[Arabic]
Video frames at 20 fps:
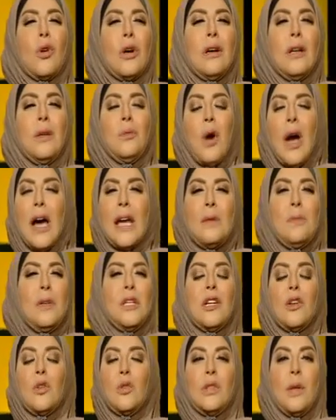
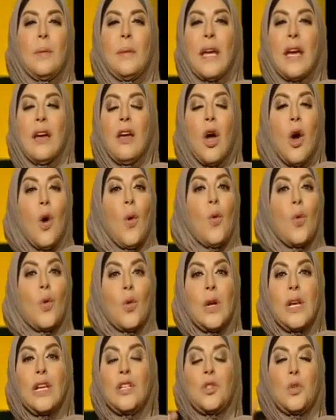المحاربين القدماء
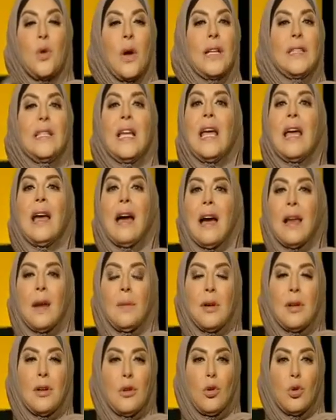وكل الشهداء على
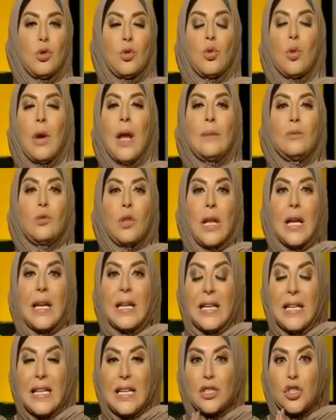مر العصور الحمد لله
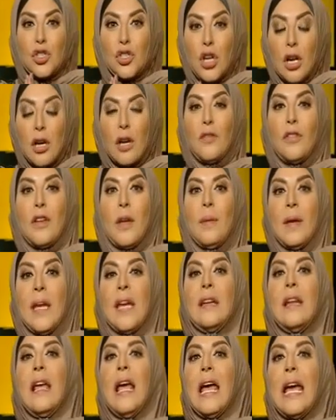انا ليا الشرف
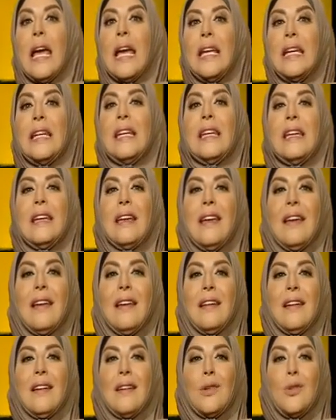كمان ان
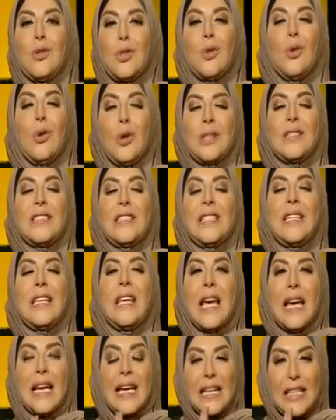آه، جوز اختي
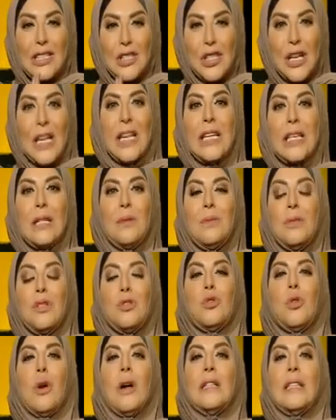كان شهيد من
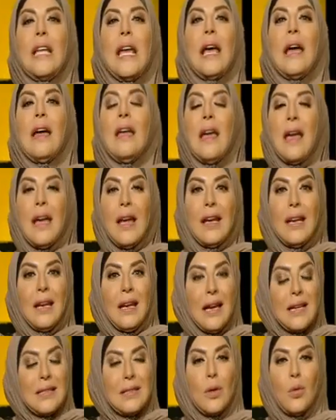شهداء آه،
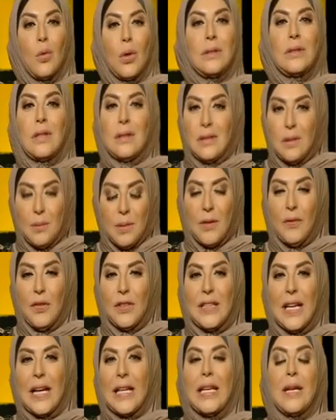هذا الوطن يمكن في
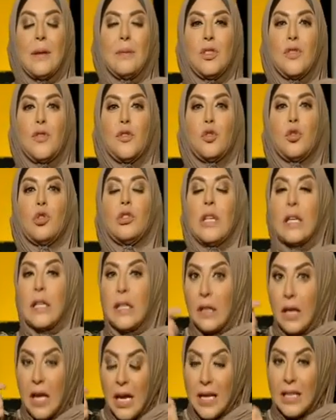الداخليه مش في الشرطه
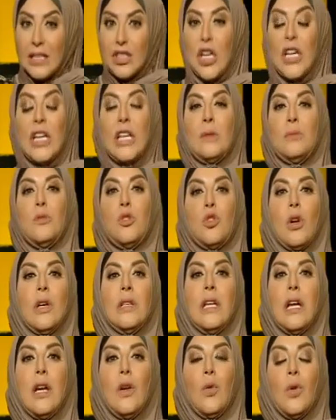لكن شهيد من
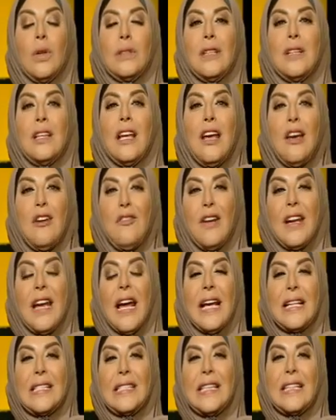شهداء الوطن فانا
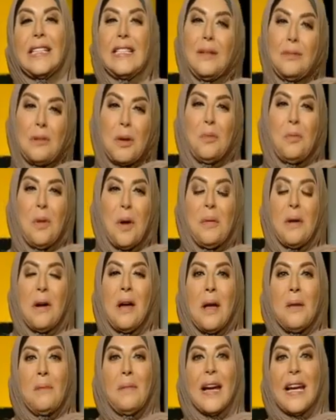حسيت يمكن بابا
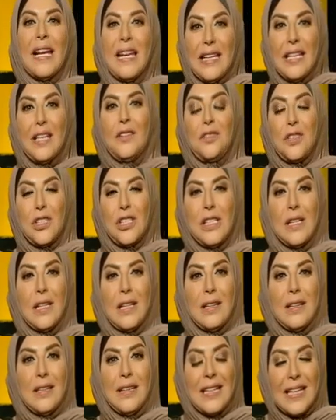ما خلفش
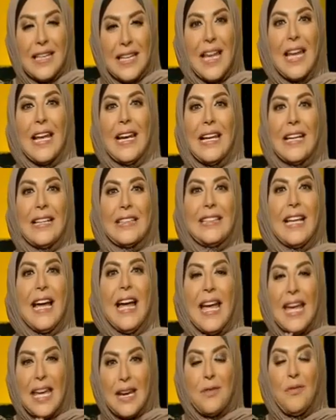رجاله
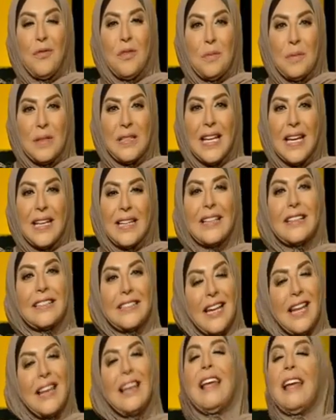تحارب في ميدان
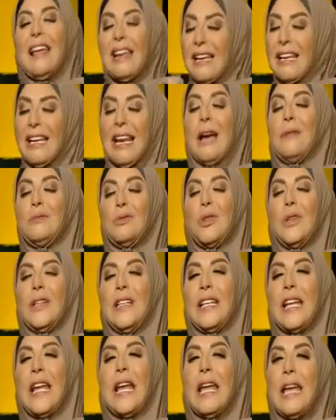القتال لكن الحمد
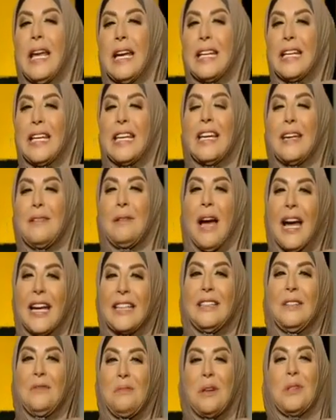لله جه
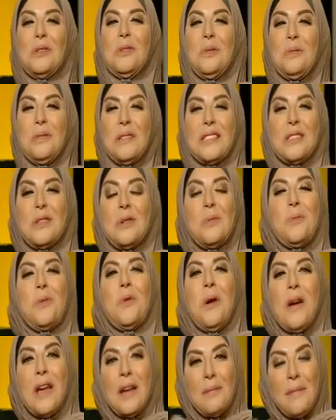حد برضه من صلبه
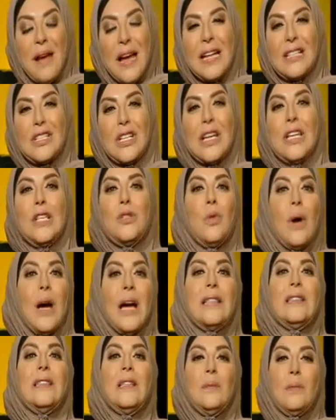بقى شهيد
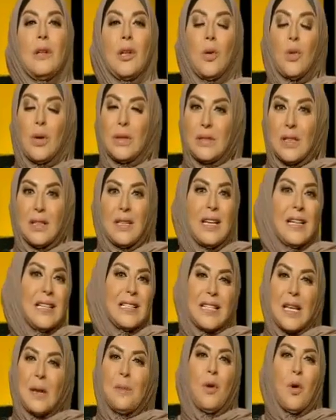وقدم للوطن
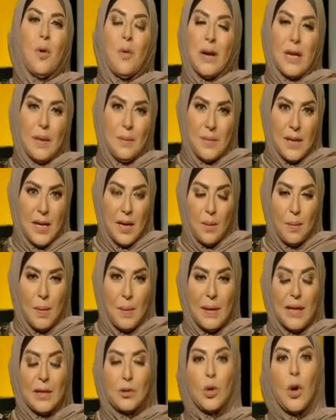زي ما هو كان بيحب
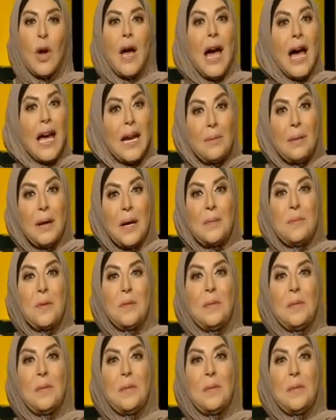بلده انا بحب